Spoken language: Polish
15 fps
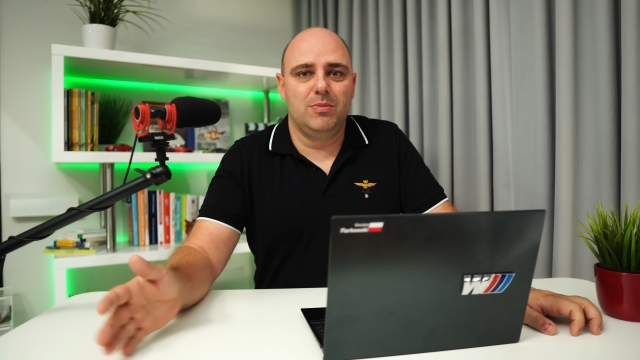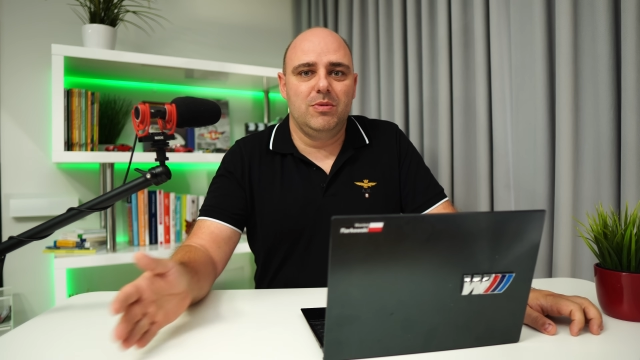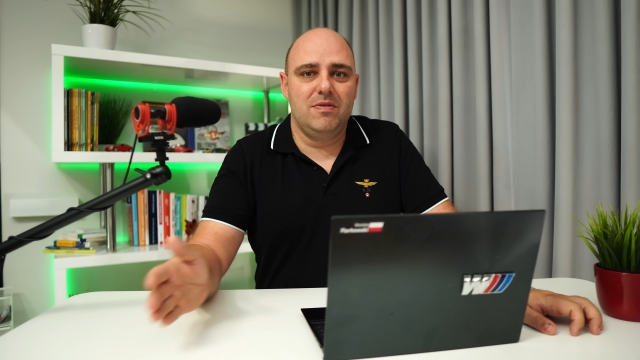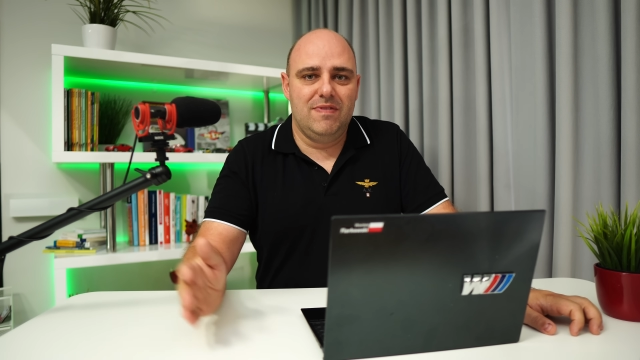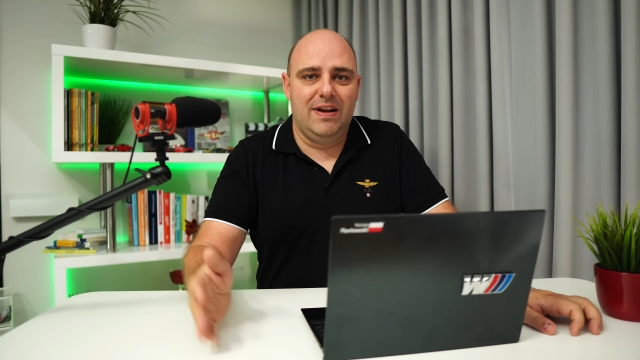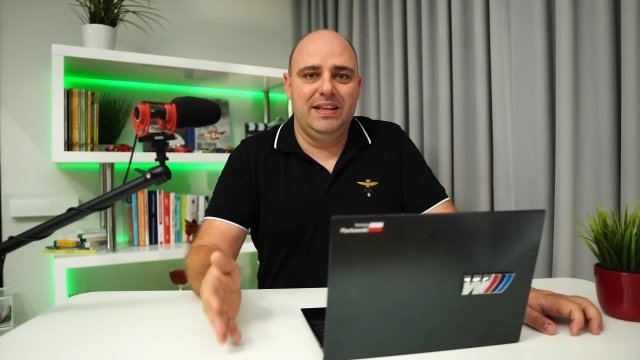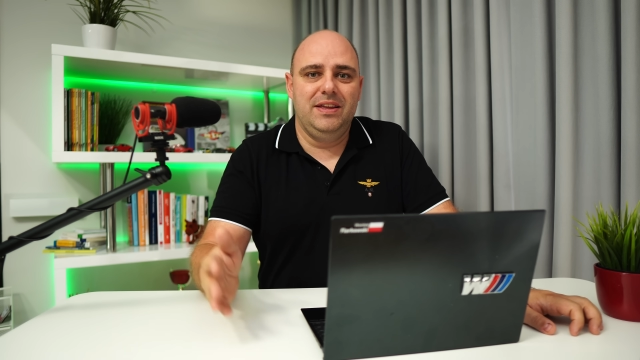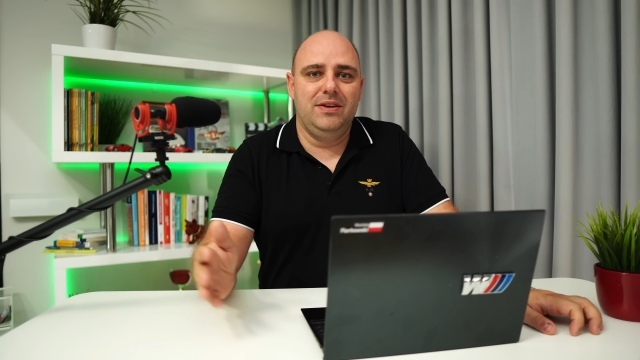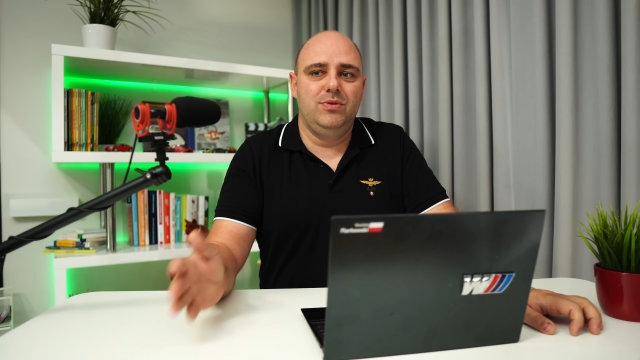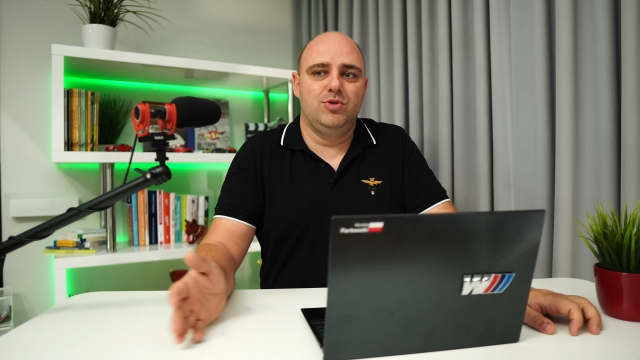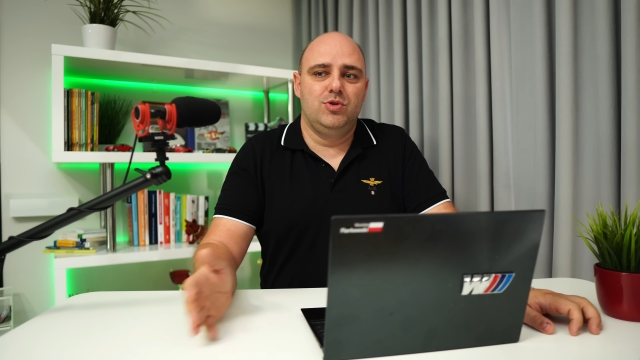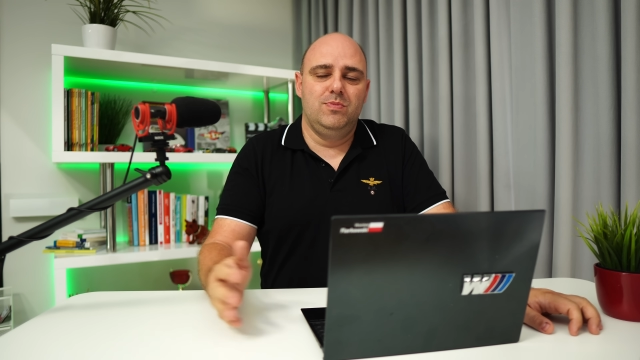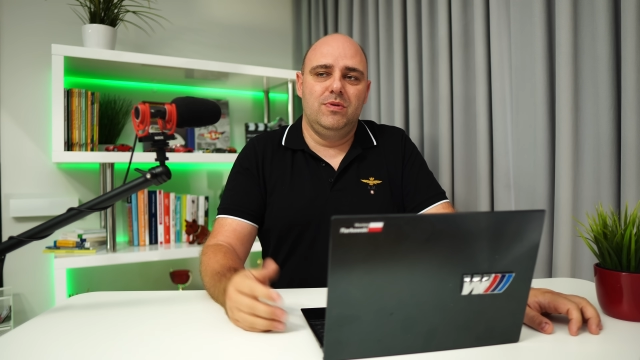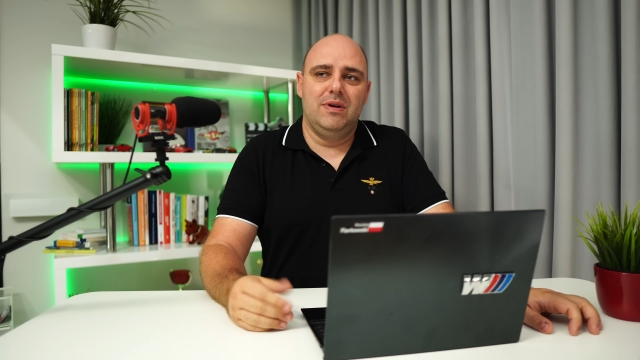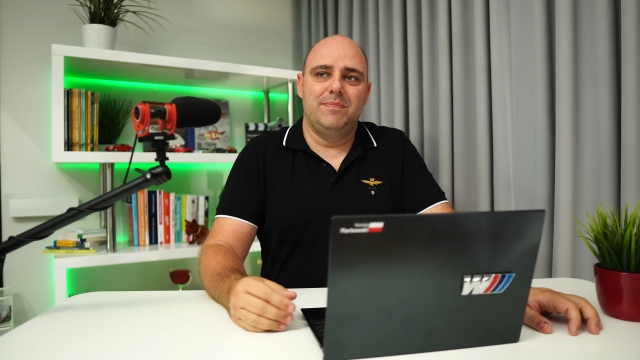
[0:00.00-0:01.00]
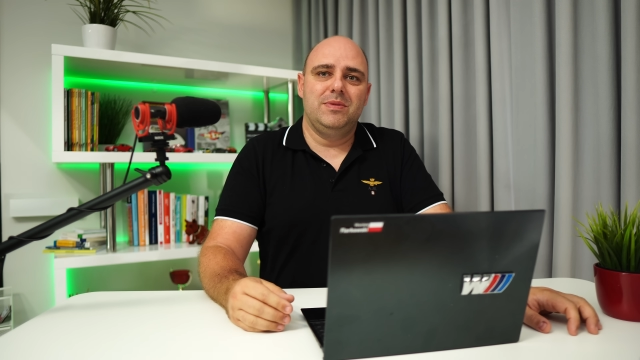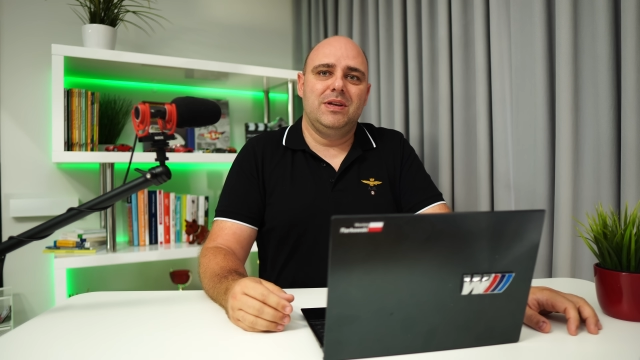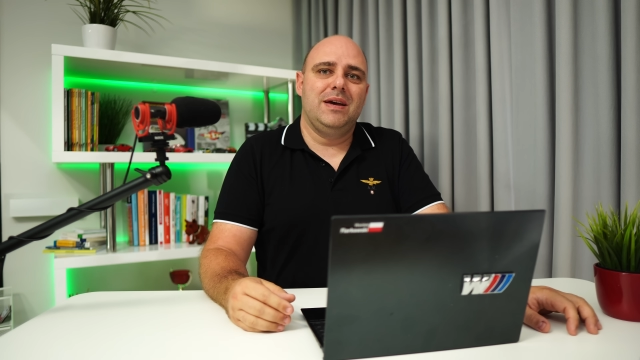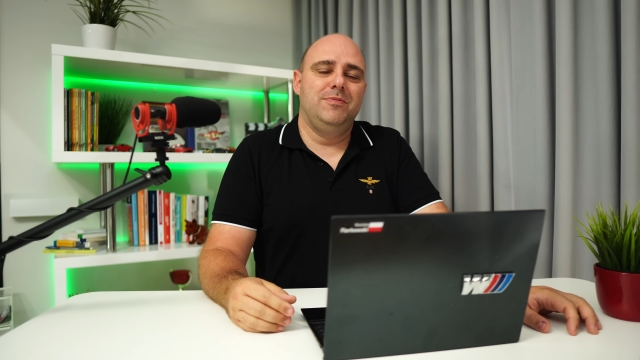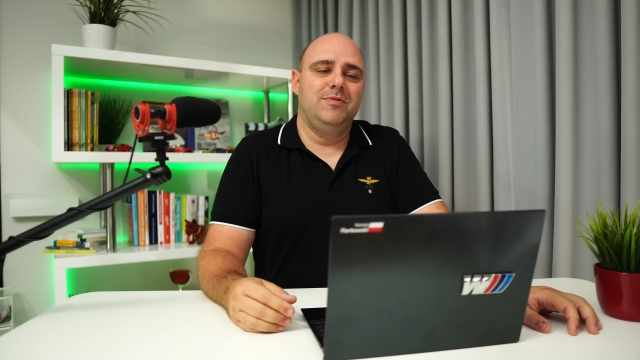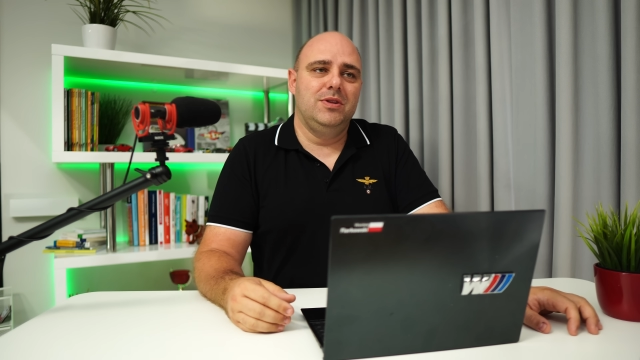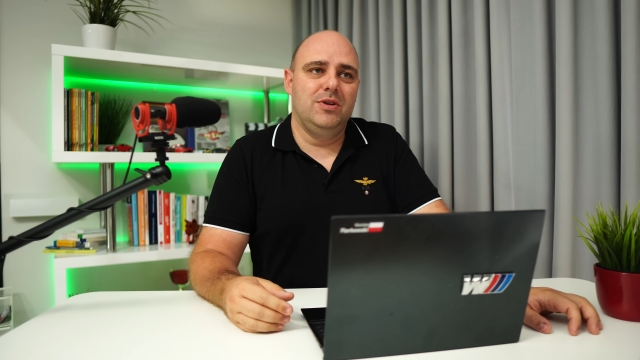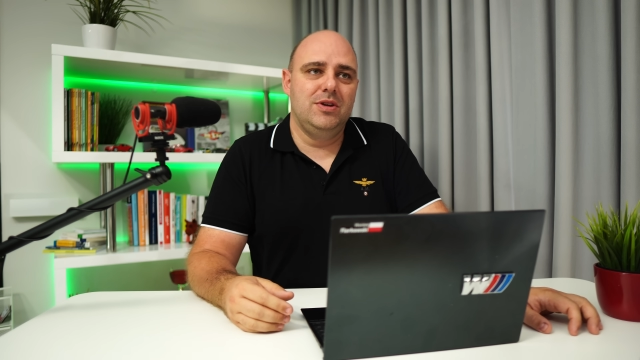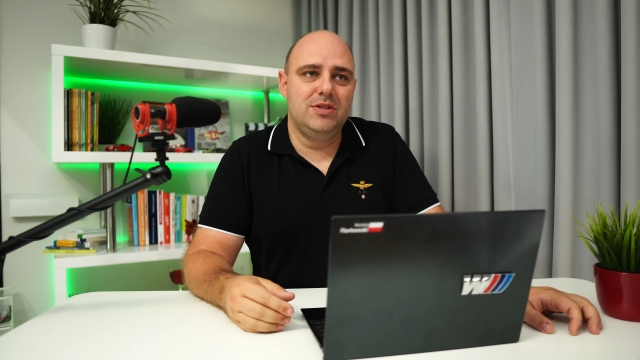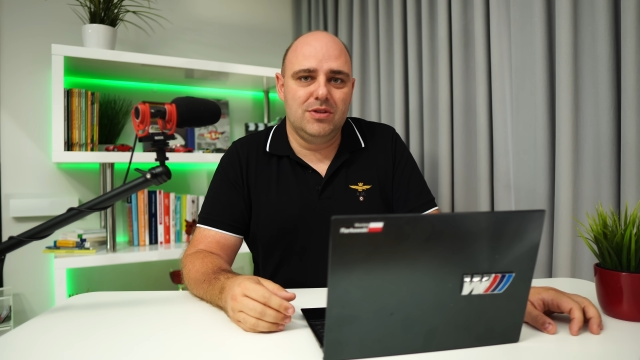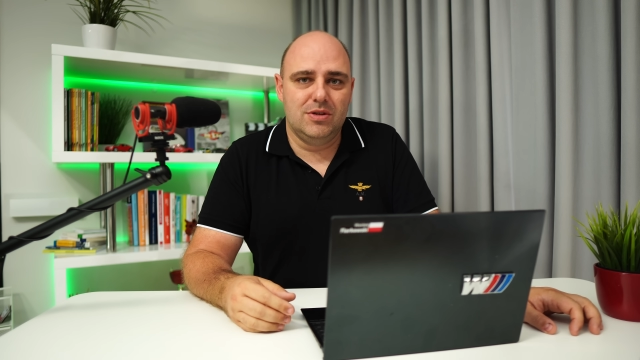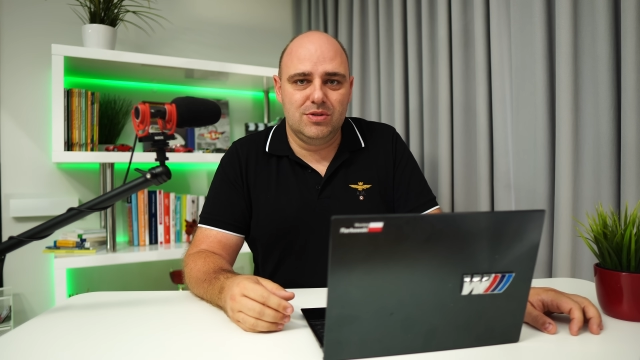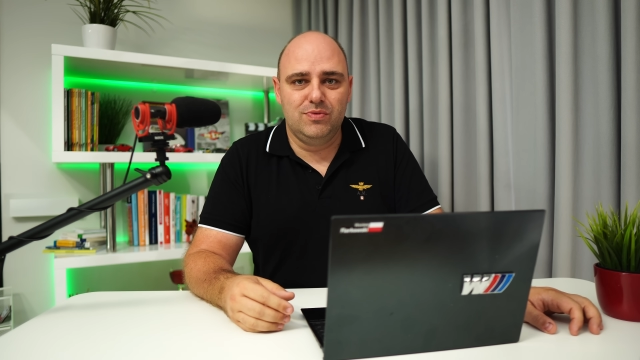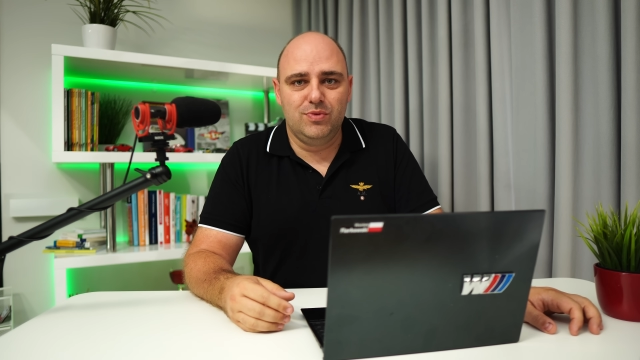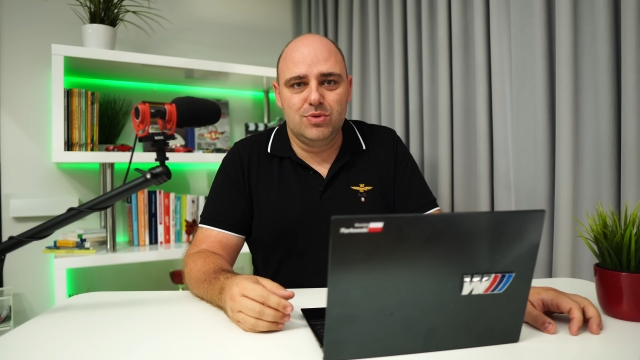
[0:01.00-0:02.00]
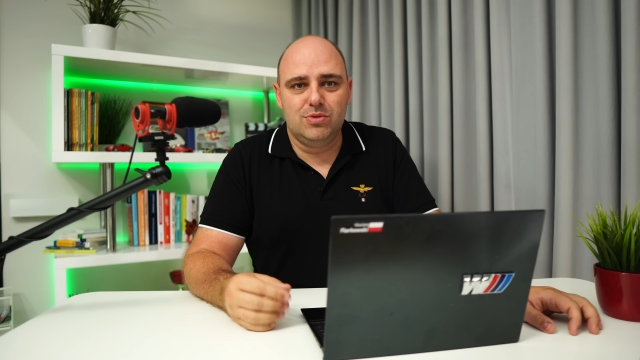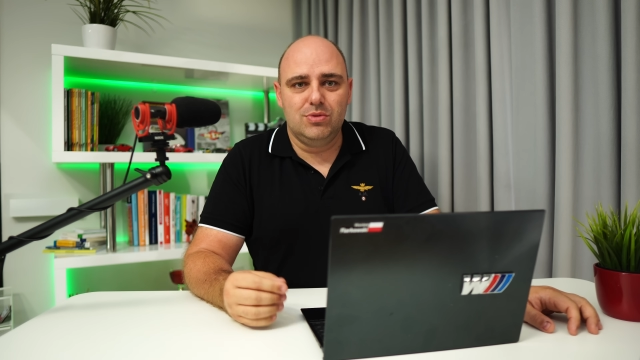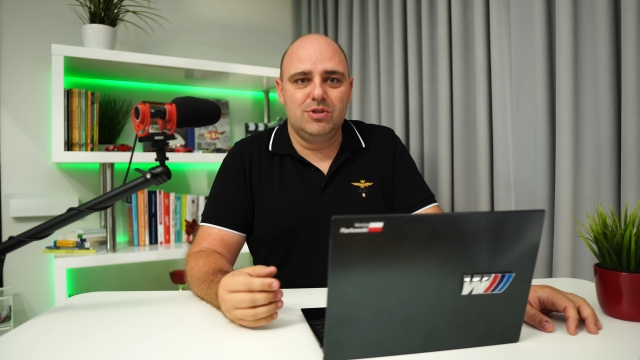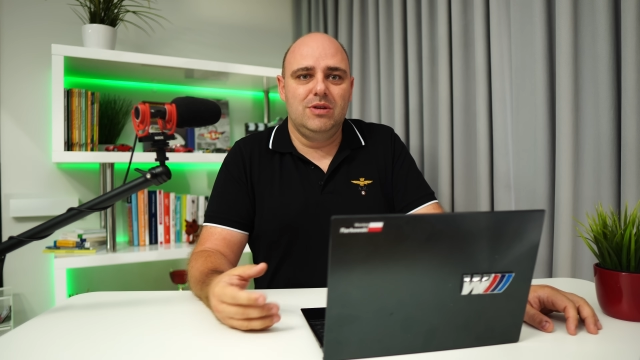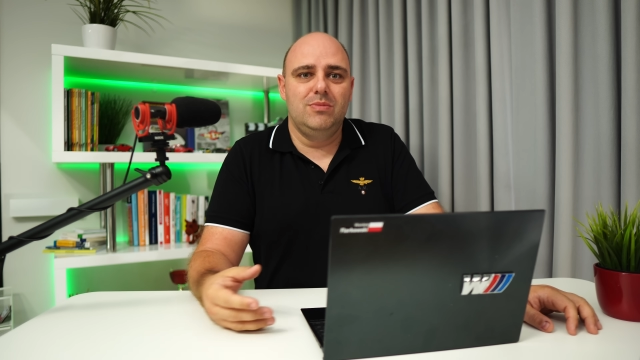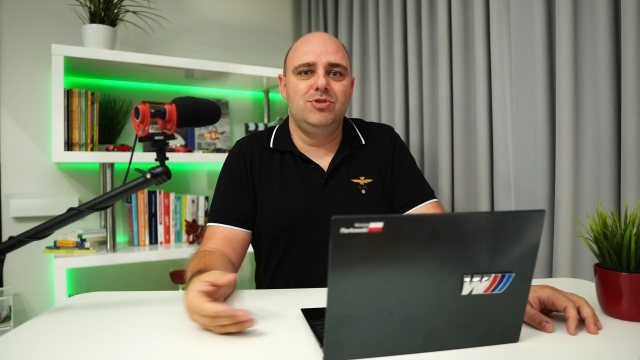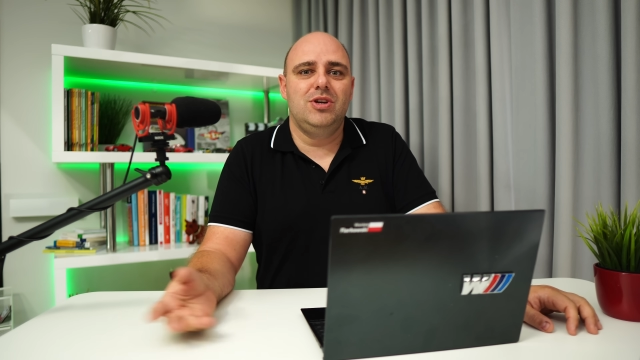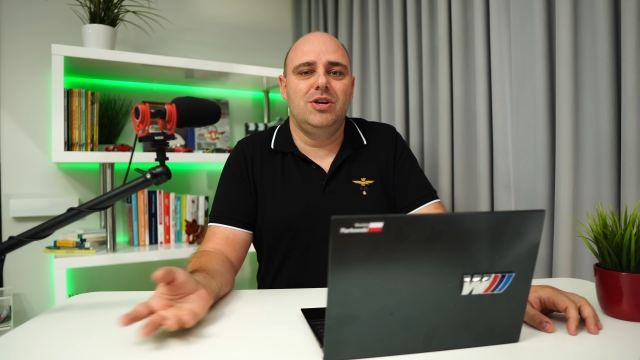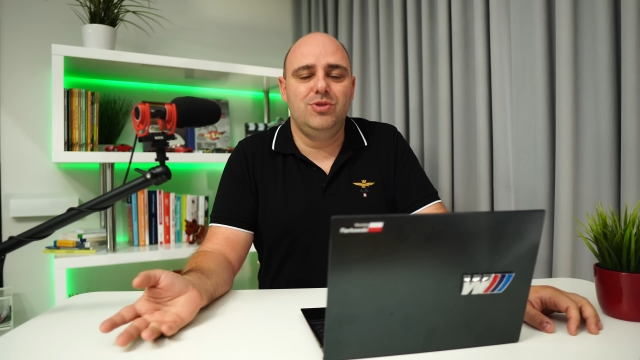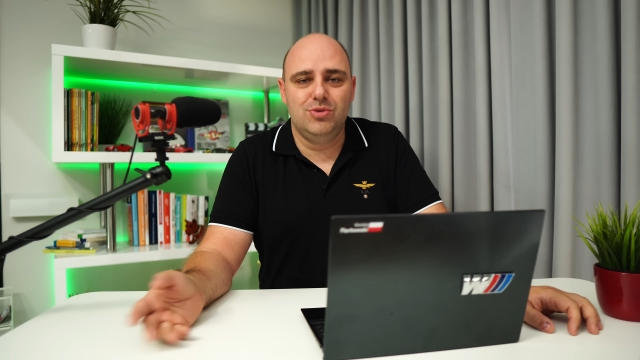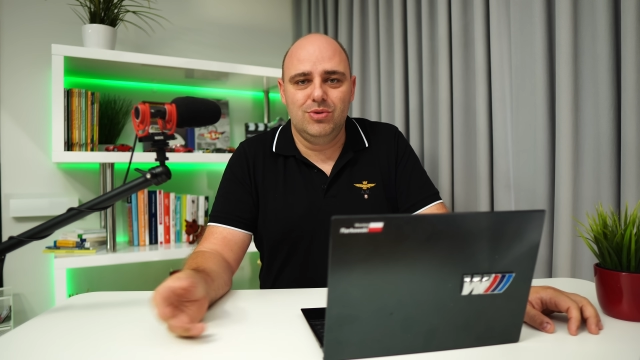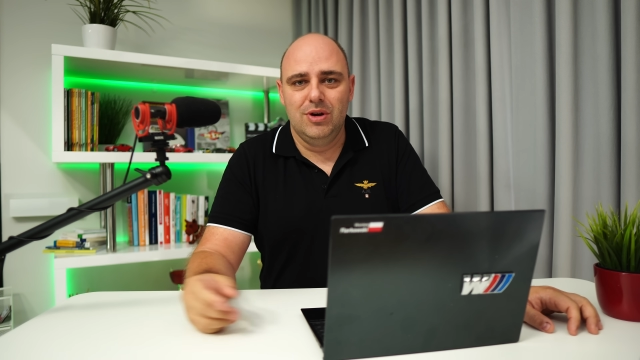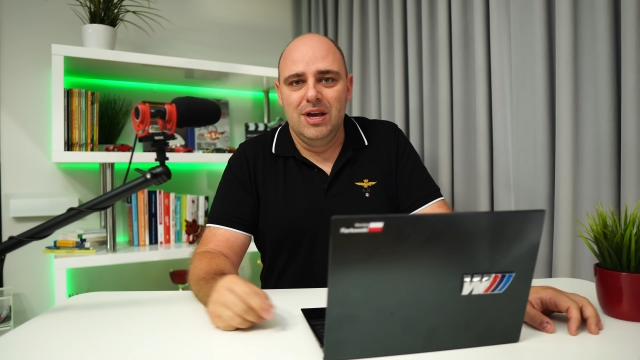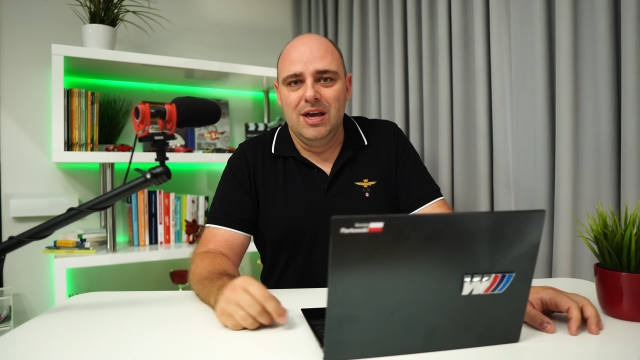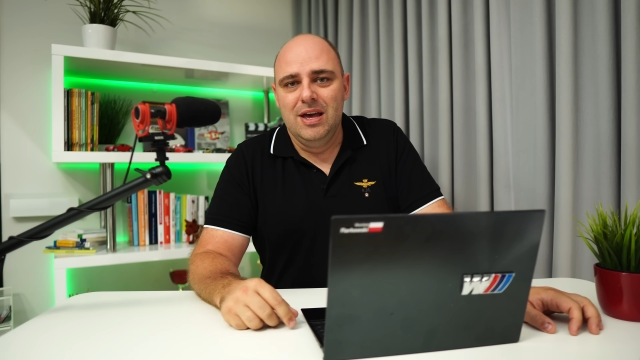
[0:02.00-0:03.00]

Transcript: On mówi, Waldek, już byłem. No ja mówię, no i co, z 280,